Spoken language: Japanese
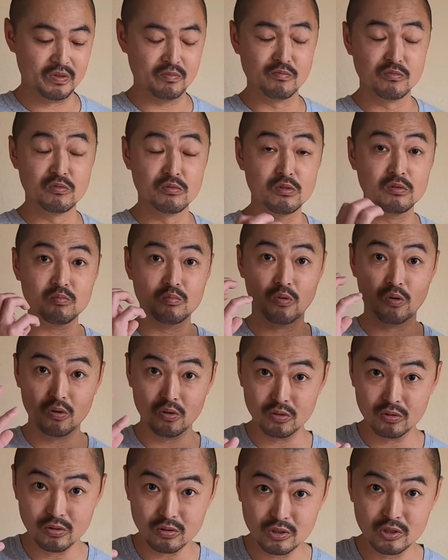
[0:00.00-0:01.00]

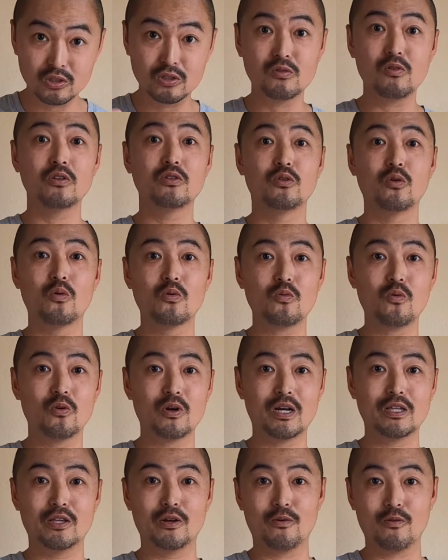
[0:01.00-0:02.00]
ものすごい濃
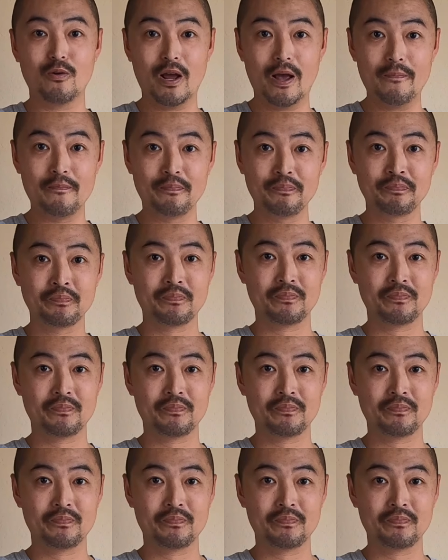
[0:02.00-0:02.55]
厚なんだよ、これ。